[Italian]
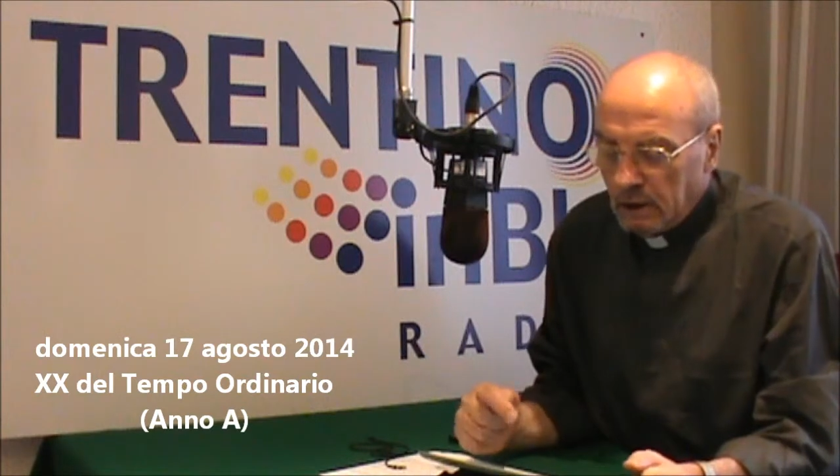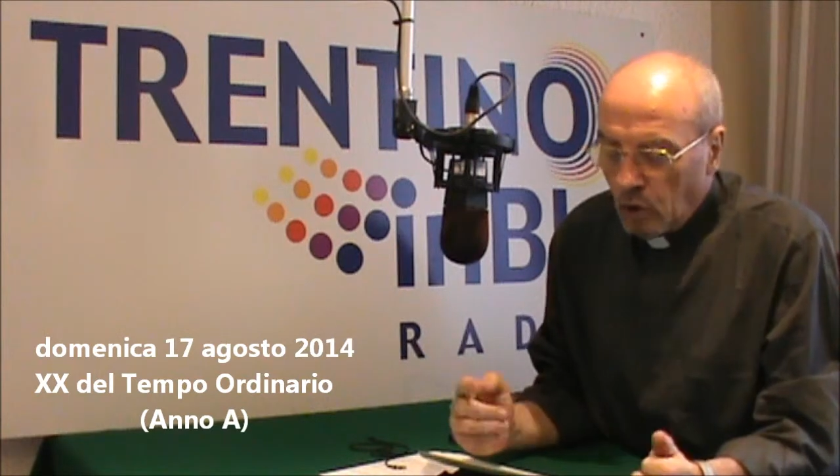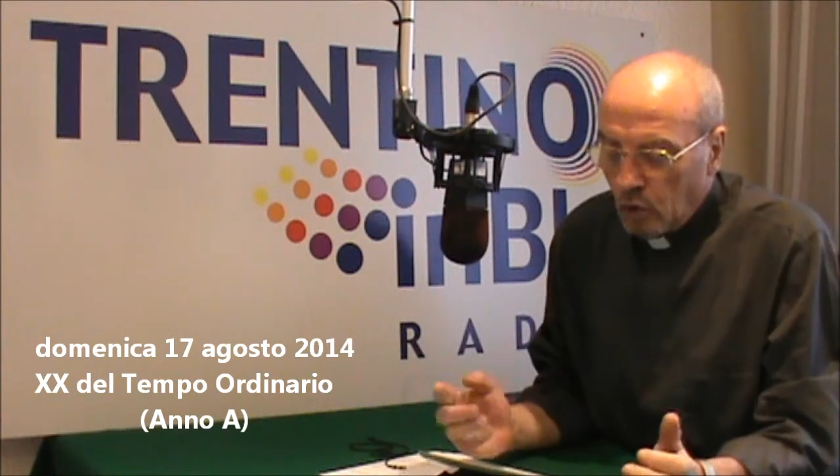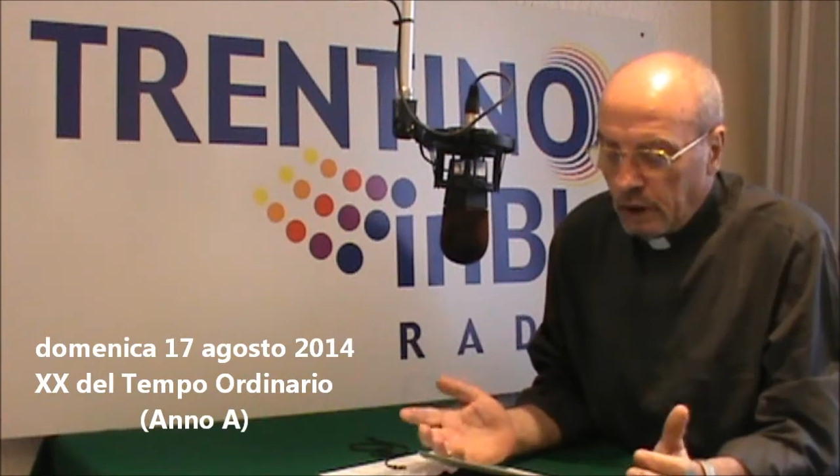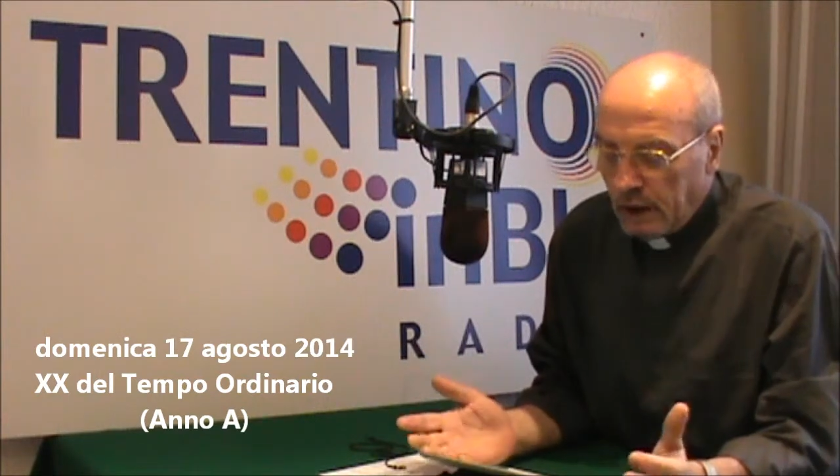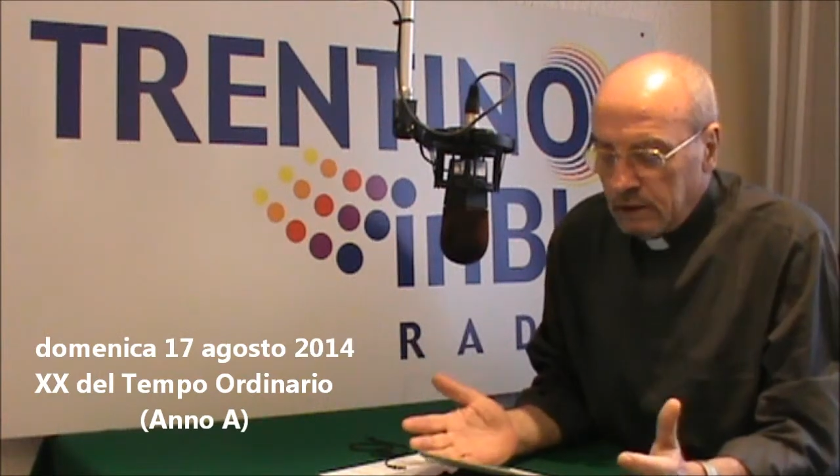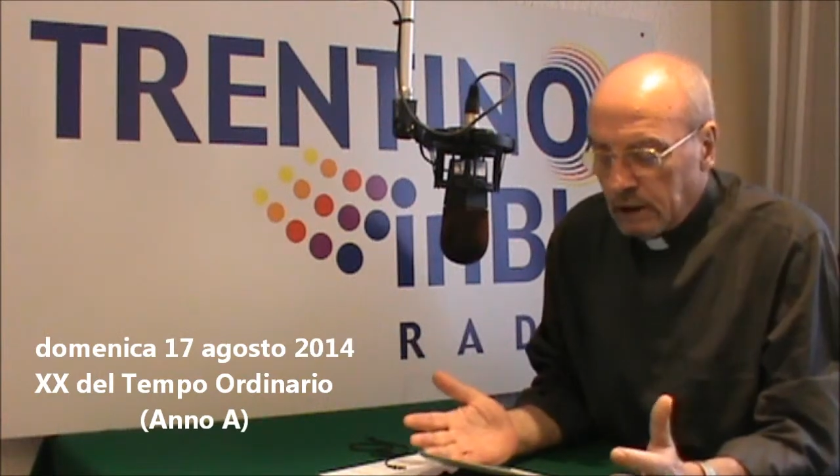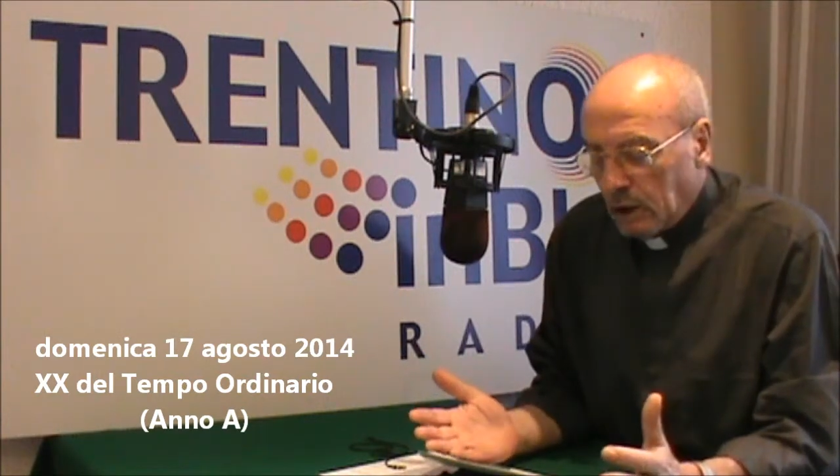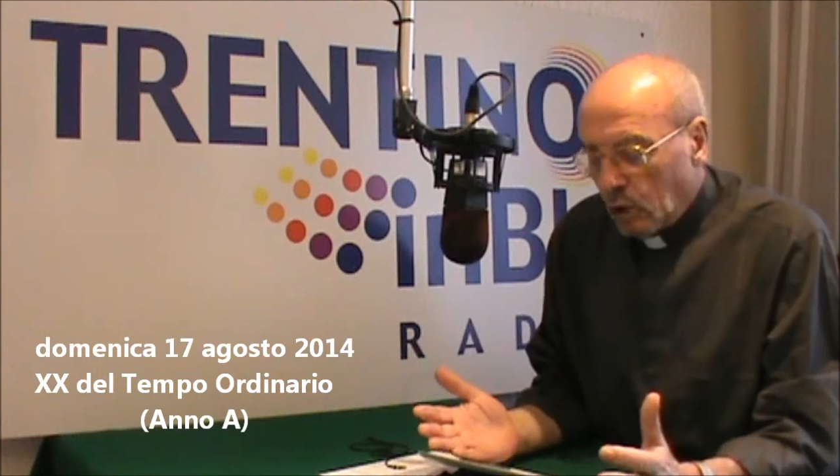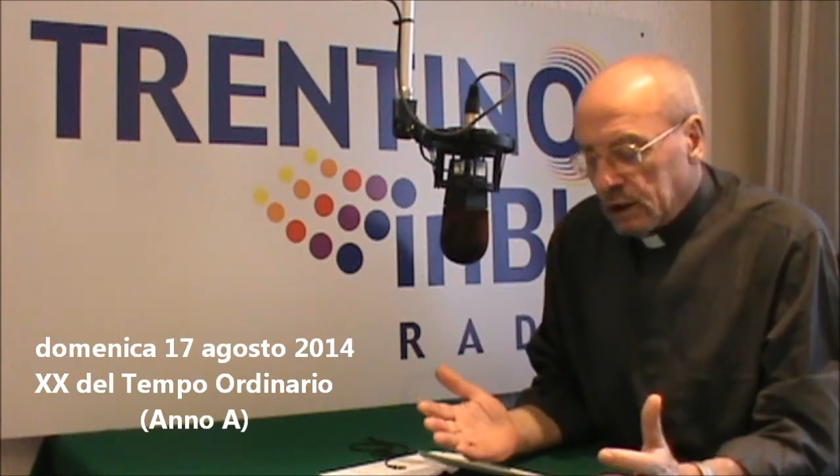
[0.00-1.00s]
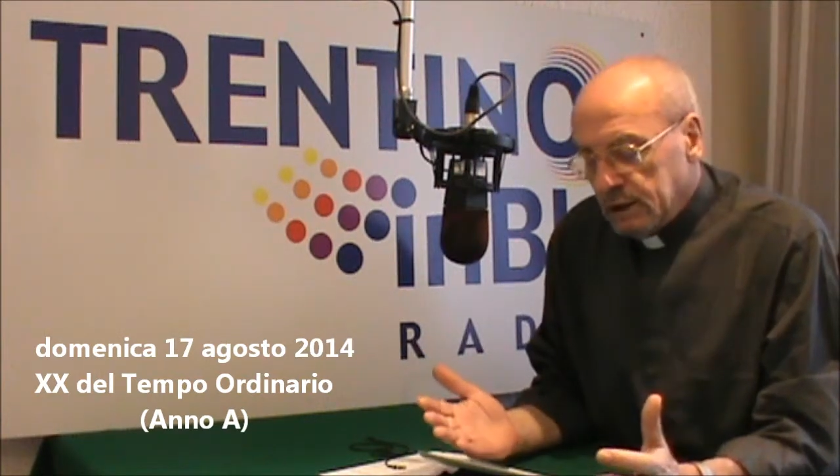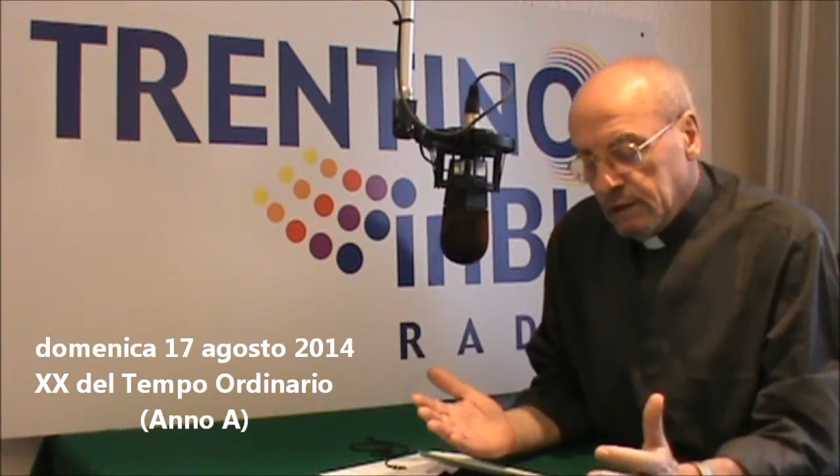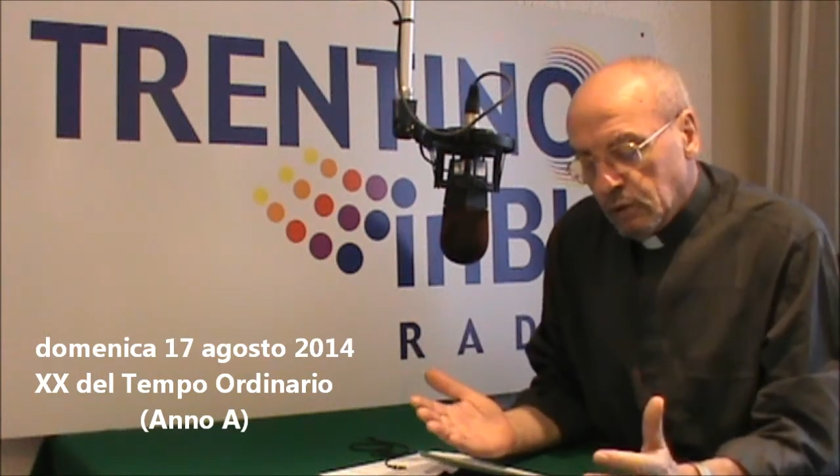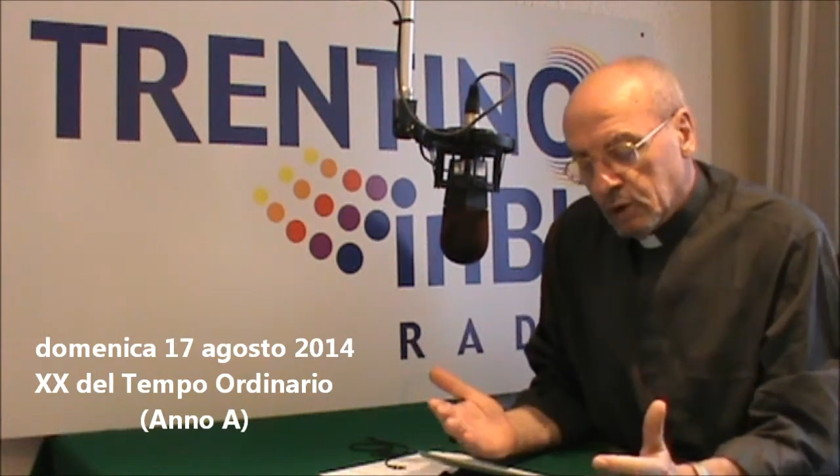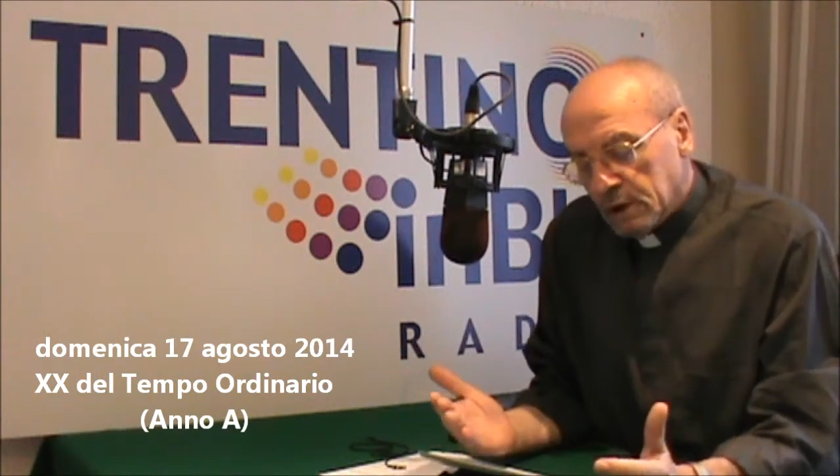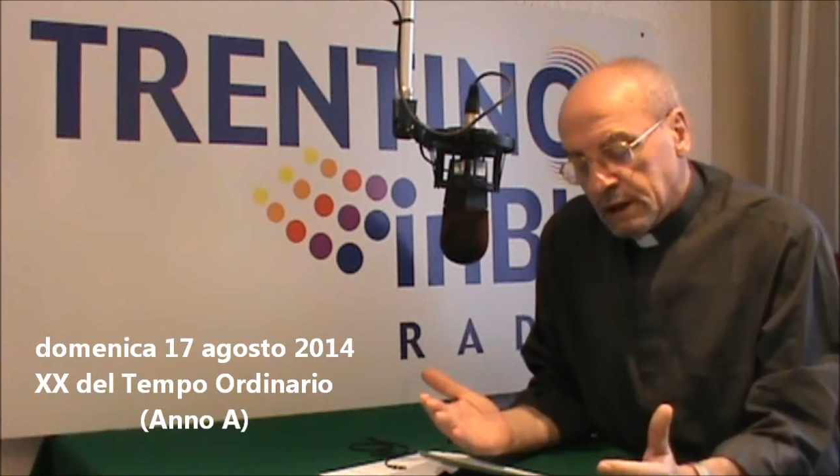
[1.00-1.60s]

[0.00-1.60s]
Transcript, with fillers: con quell'interrogativo che